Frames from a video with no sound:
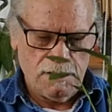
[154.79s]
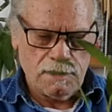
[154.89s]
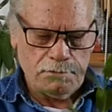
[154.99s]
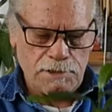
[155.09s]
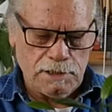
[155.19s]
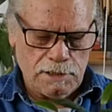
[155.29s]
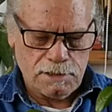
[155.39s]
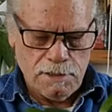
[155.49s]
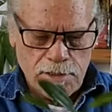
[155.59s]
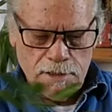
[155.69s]

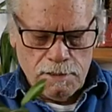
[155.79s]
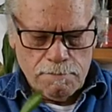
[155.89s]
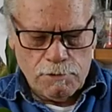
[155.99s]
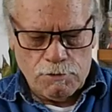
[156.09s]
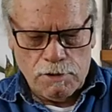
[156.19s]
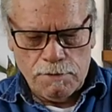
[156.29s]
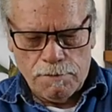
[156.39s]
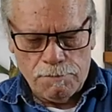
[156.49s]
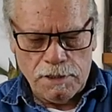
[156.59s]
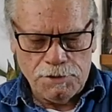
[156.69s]
ramitas. Bueno,
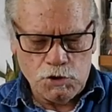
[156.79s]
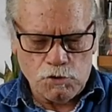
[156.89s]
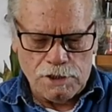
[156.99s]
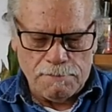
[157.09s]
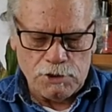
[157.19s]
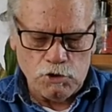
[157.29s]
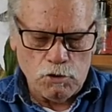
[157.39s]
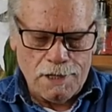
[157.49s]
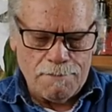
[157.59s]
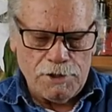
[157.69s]
y, he dicho de
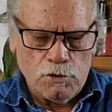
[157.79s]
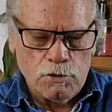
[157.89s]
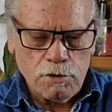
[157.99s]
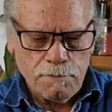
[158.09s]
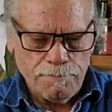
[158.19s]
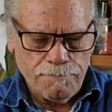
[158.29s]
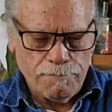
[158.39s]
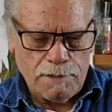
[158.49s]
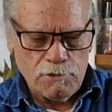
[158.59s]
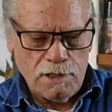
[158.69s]
mayor a menor,
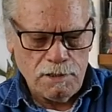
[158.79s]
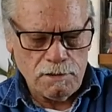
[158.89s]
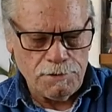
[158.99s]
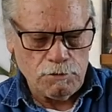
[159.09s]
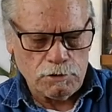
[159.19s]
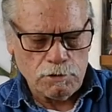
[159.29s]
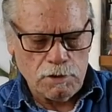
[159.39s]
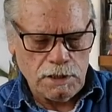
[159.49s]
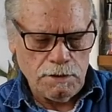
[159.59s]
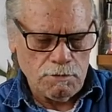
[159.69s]
vamos a, ver, los tengo
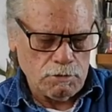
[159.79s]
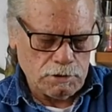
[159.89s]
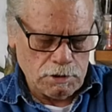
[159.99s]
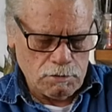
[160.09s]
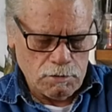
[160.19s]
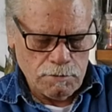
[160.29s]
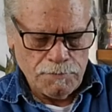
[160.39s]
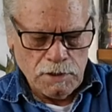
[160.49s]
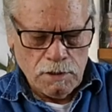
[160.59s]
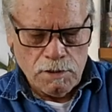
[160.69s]
aquí, no los tengo
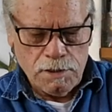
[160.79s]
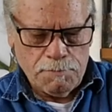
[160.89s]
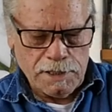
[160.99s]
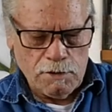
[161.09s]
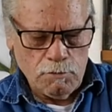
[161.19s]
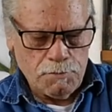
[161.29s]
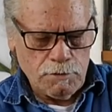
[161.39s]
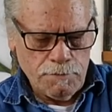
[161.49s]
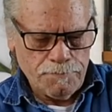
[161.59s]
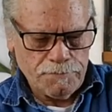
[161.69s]
separados,
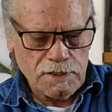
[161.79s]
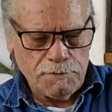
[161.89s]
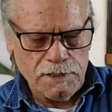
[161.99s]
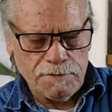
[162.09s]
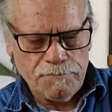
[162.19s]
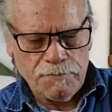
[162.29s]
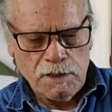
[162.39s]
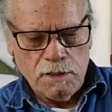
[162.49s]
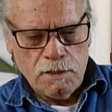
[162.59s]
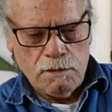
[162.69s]
pero a ver,
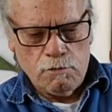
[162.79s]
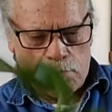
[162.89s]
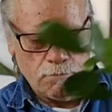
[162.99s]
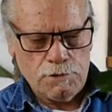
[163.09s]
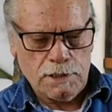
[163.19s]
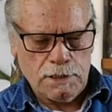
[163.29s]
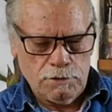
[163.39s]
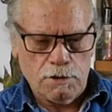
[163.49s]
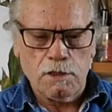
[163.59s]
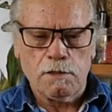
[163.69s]
los vamos
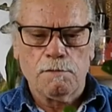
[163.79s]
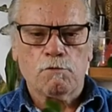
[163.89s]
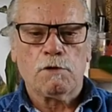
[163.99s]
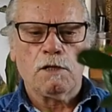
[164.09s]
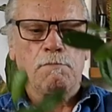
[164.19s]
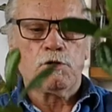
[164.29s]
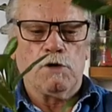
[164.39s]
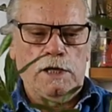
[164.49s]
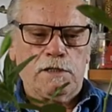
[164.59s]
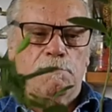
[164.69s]
sacando ahora y sabemos cuál es el
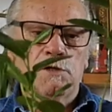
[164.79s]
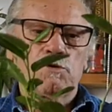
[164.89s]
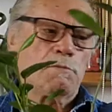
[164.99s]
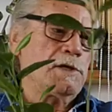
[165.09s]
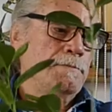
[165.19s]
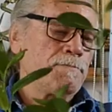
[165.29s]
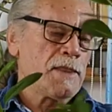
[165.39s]
mayor, este es mayor también.